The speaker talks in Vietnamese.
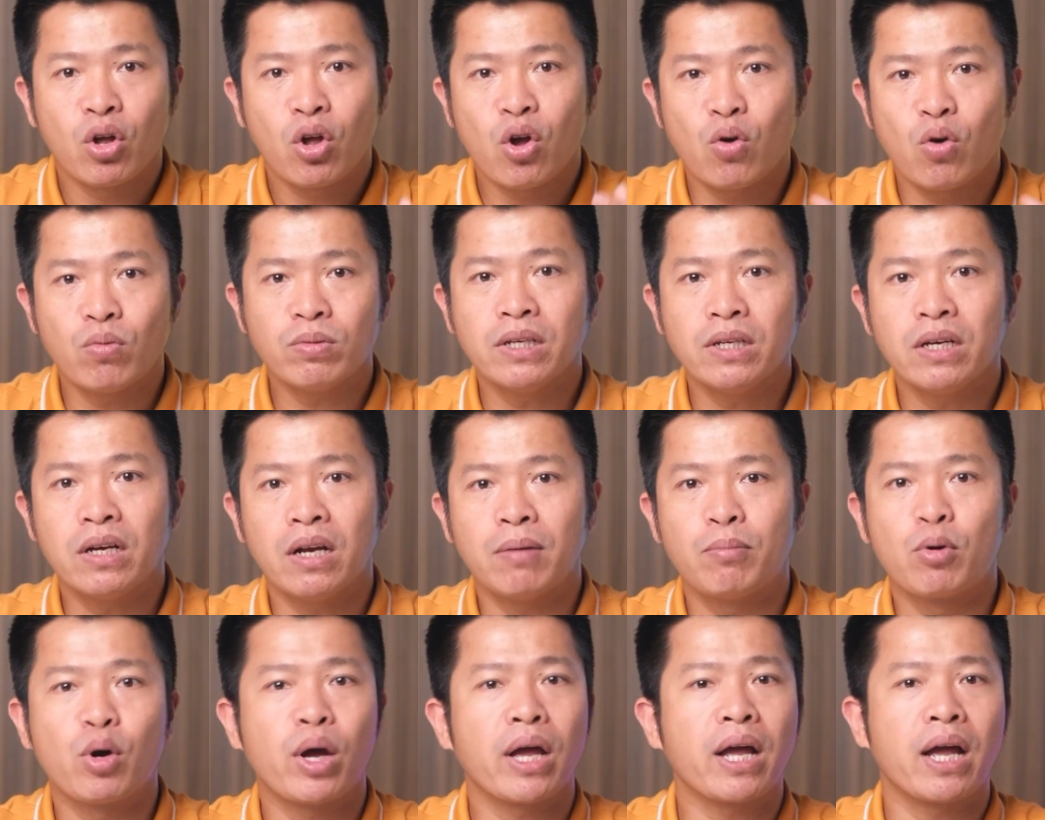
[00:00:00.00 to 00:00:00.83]
cũng như
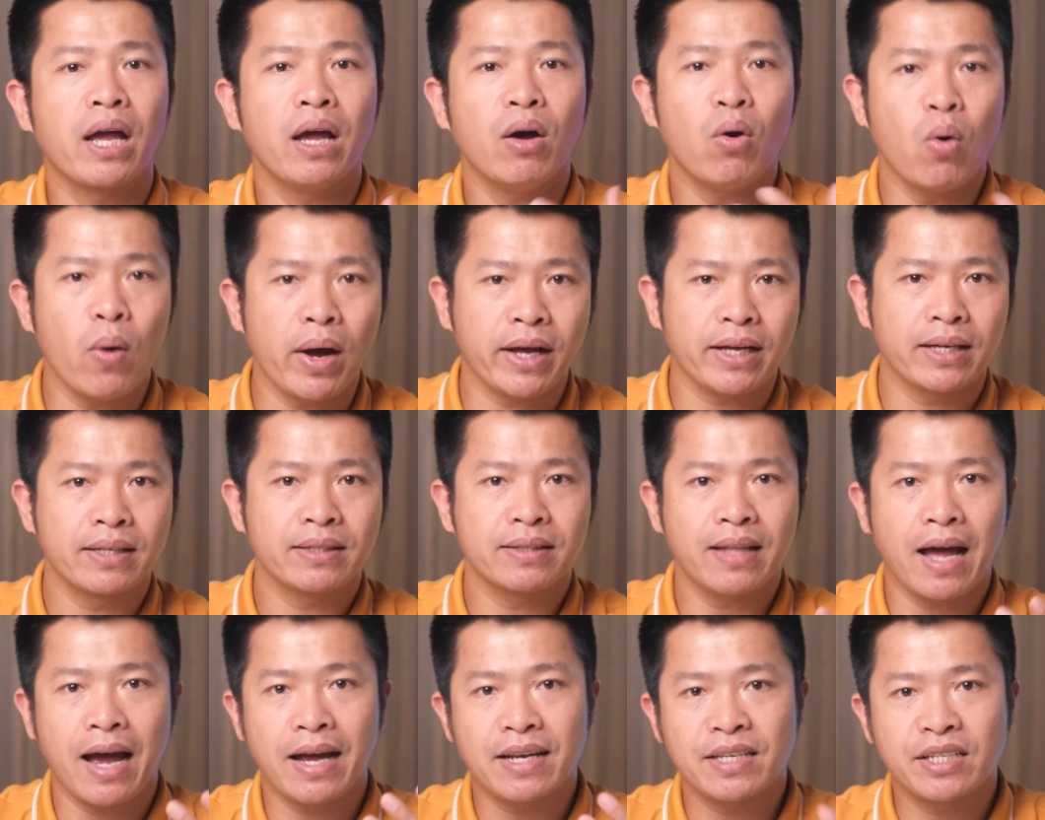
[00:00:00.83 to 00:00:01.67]
là một cái kế hoạch
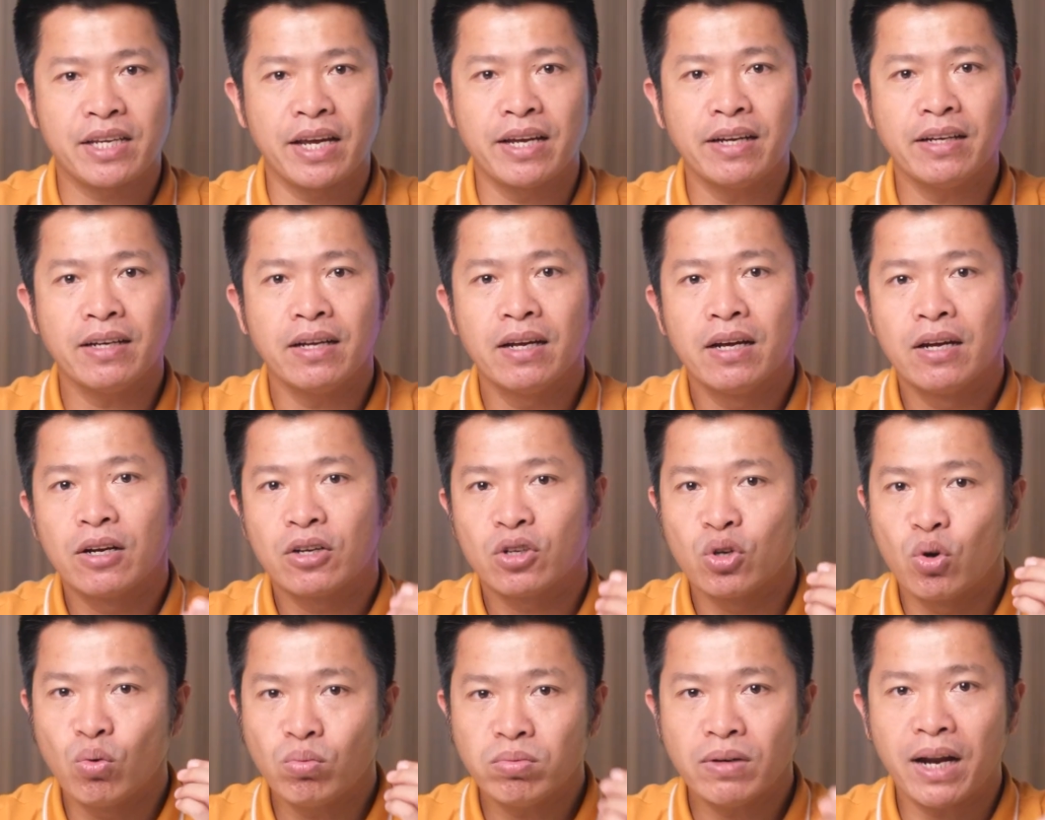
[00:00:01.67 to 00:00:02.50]
tài chính
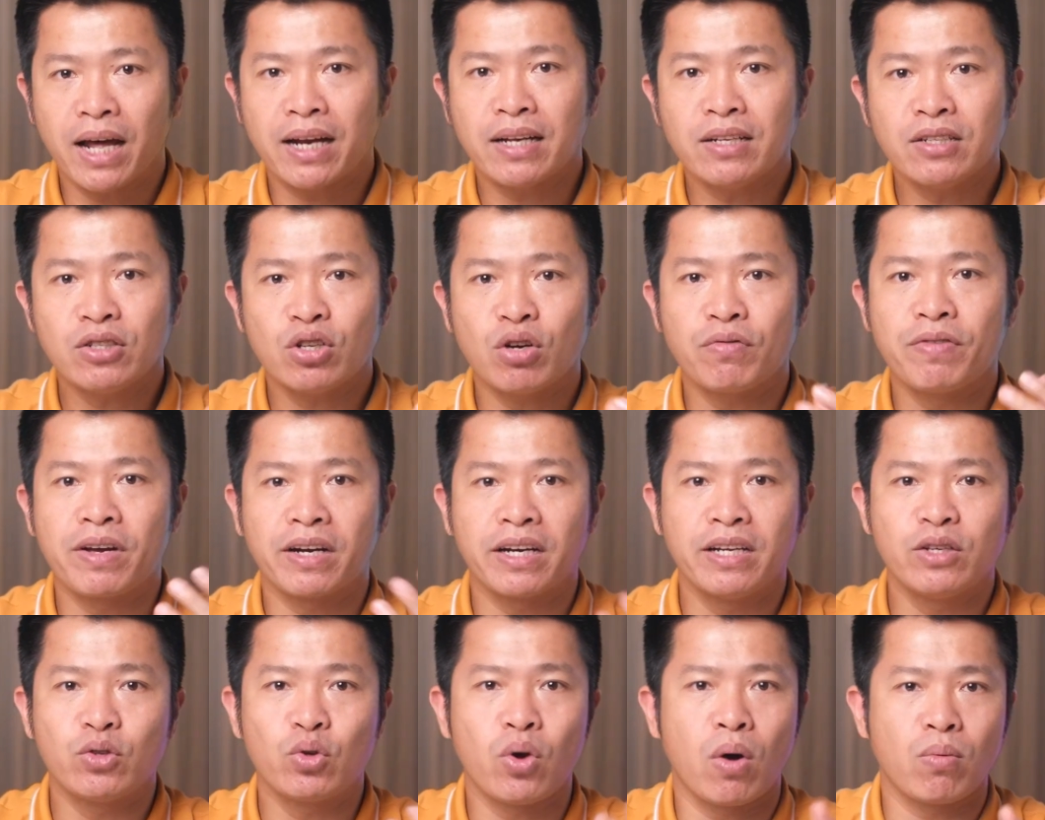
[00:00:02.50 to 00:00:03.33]
đúng đắn cho
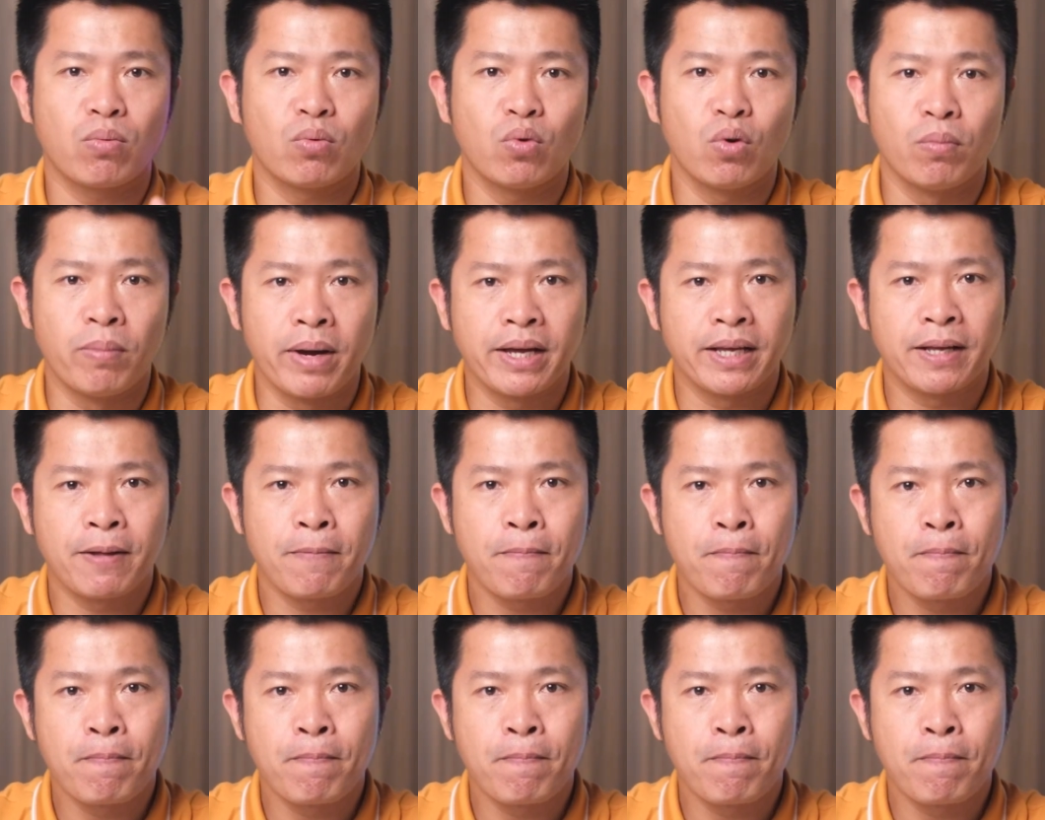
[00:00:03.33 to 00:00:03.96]
việc đi du học của mình.